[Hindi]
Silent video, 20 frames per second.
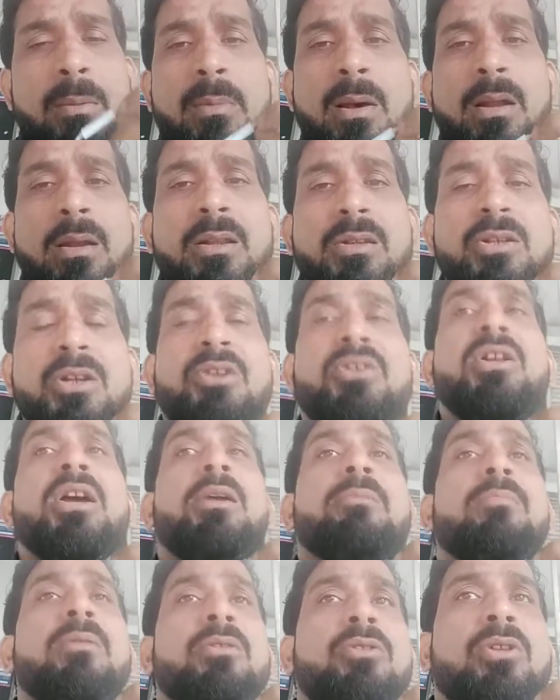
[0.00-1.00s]
मान लीजिए
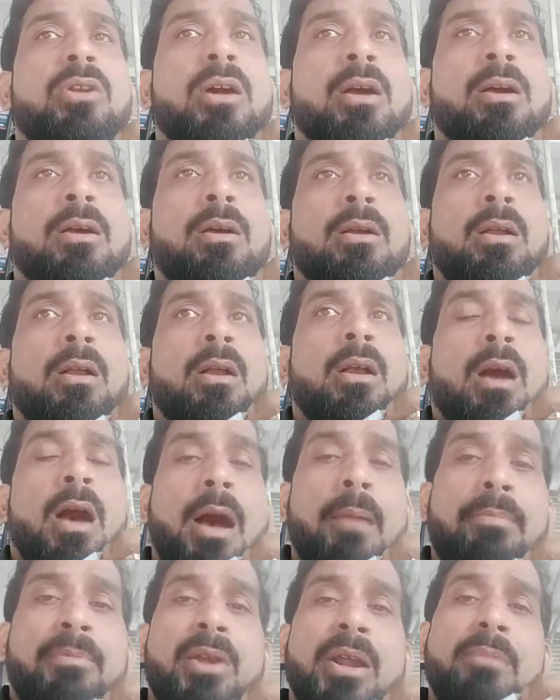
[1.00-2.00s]
टेक मंत्रा
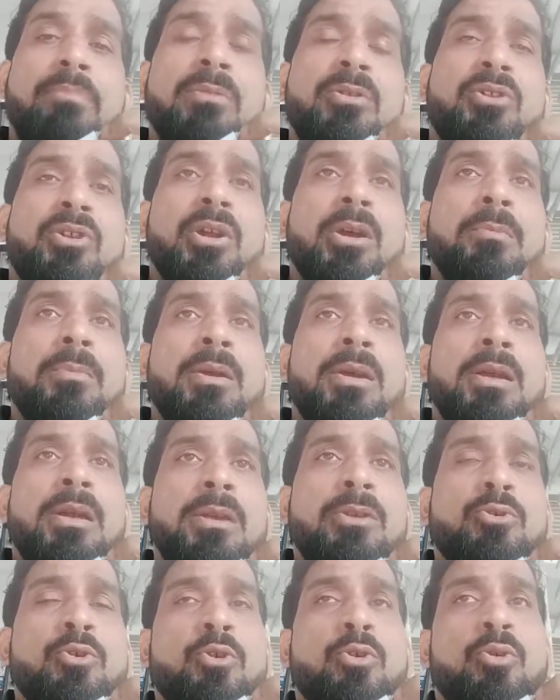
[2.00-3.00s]
अब टेक मंत्रा
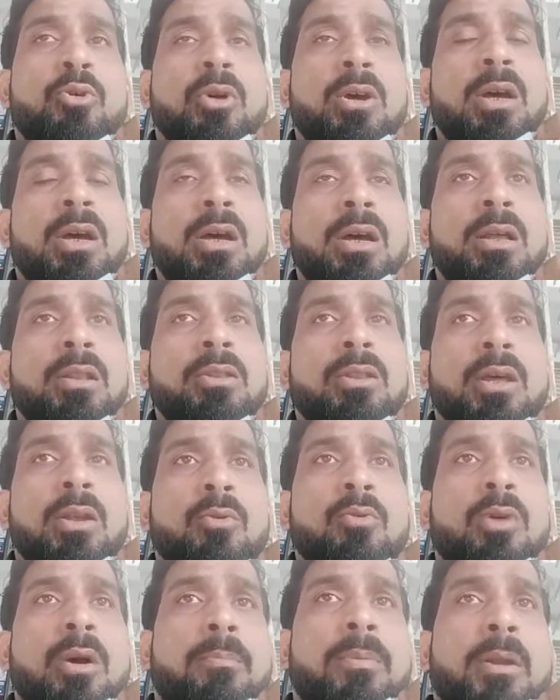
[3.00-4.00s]
में जो होगा अंदर
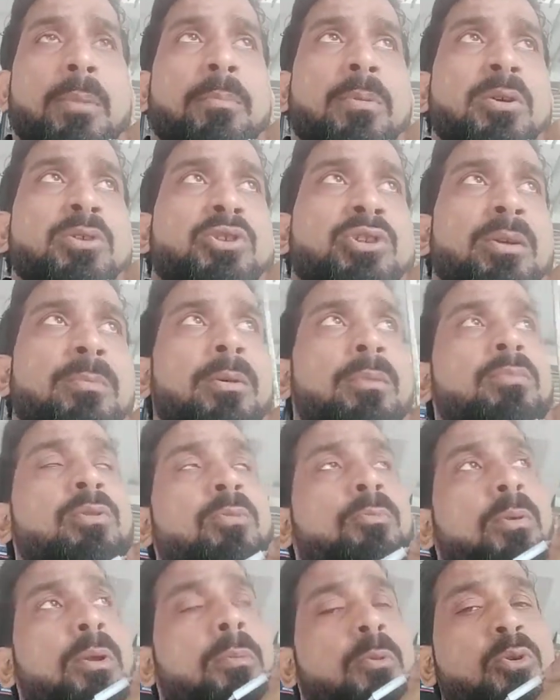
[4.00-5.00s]
उनका पर्पस जब
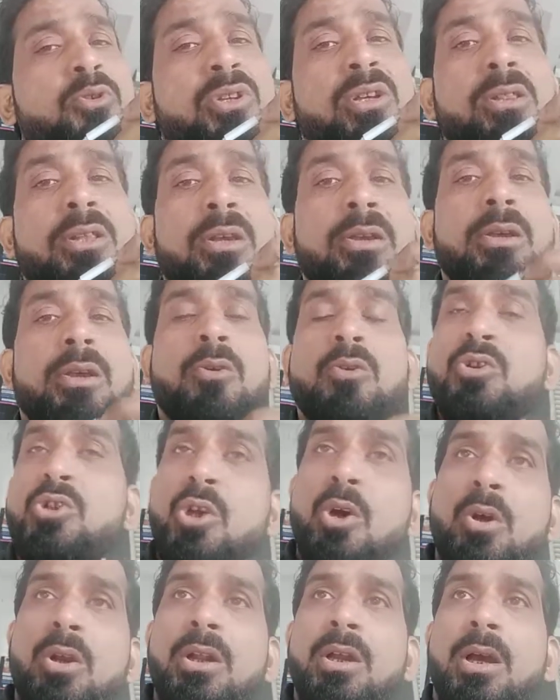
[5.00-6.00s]
प्रपोज़ल देंगे कुछ
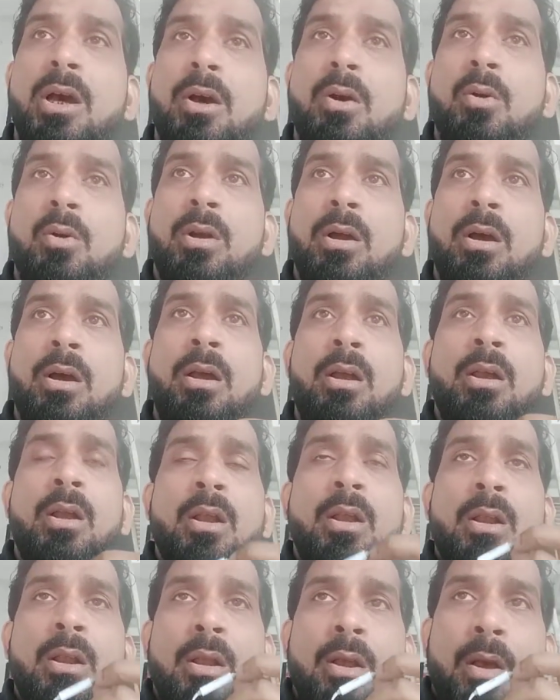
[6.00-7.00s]
और लिखा होगा
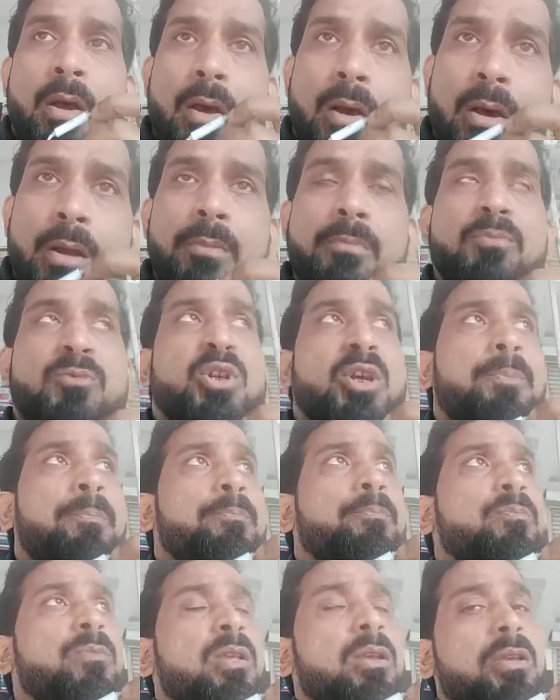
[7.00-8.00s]
और जब
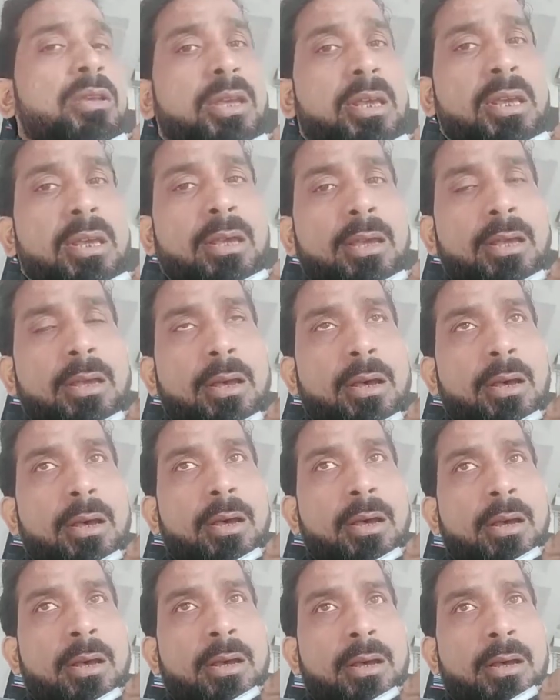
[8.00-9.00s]
ये
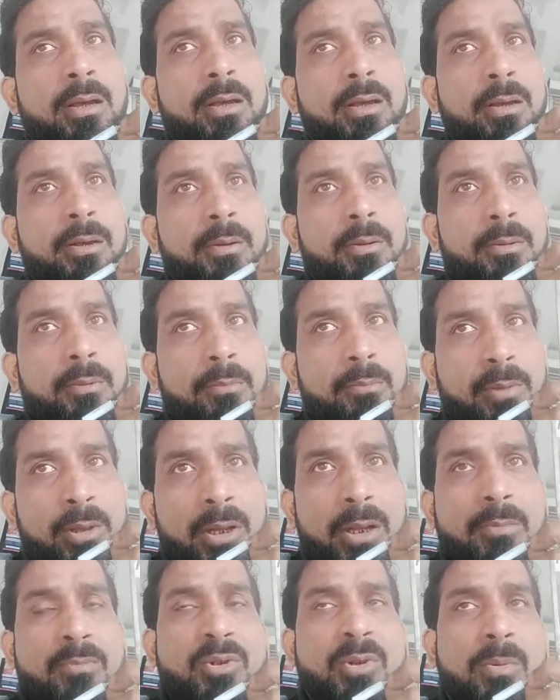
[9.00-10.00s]

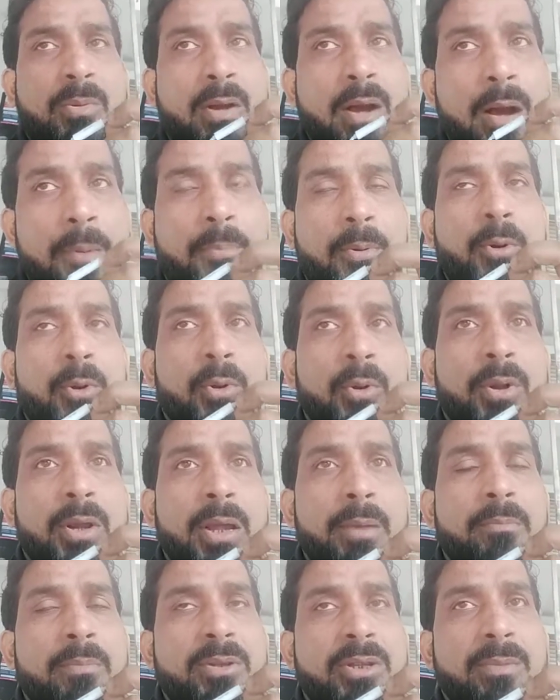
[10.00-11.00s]
मतलब जब का
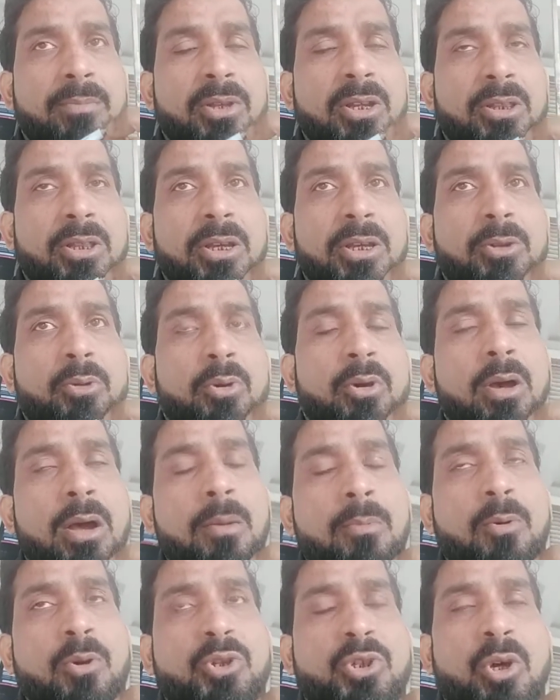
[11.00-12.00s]
प्रोटोटाइप में जब देते हैं तो काम
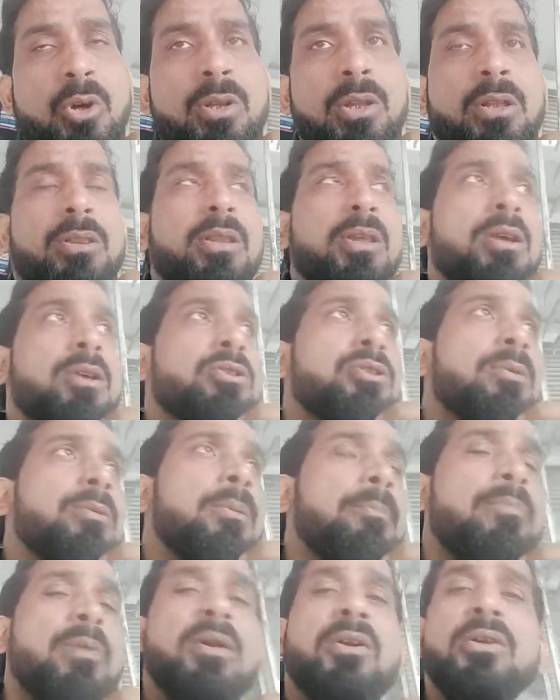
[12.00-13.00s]
कुछ और लिखते हैं जब ये
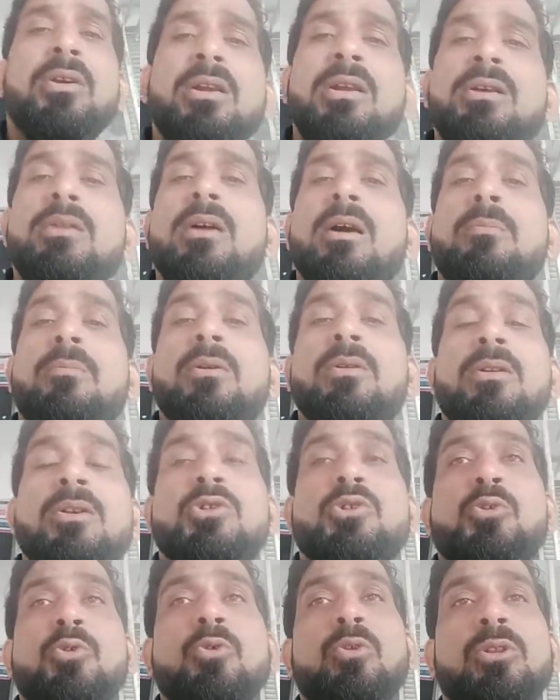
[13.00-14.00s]
प्रैक्टिकली काम करना
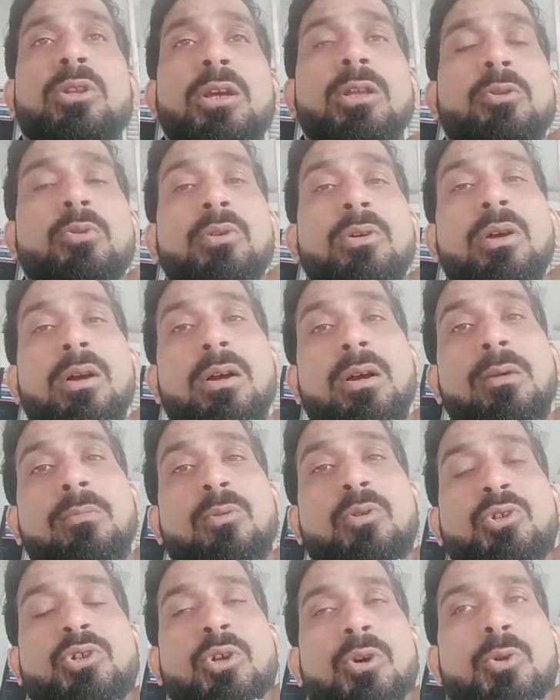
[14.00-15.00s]
शुरू होता है तो उनका काम
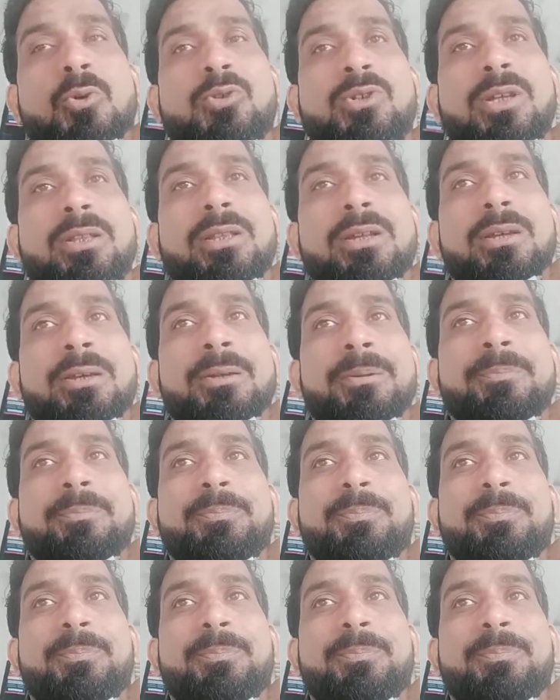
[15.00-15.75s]
कुछ और हो जाता है